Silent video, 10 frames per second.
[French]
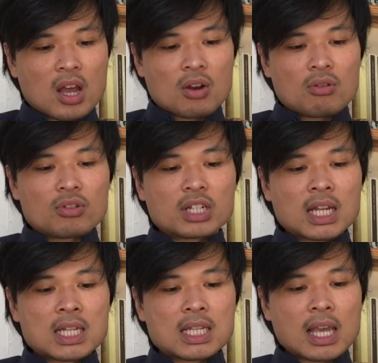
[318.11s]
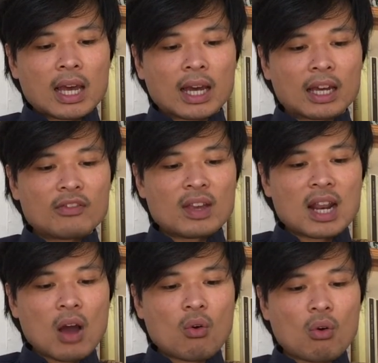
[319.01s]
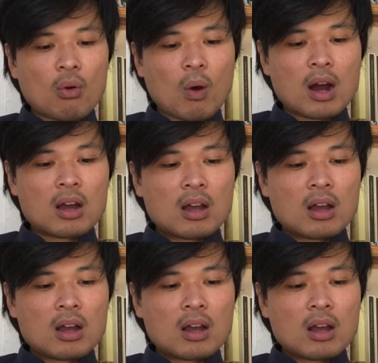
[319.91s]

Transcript: le génie révéla au roi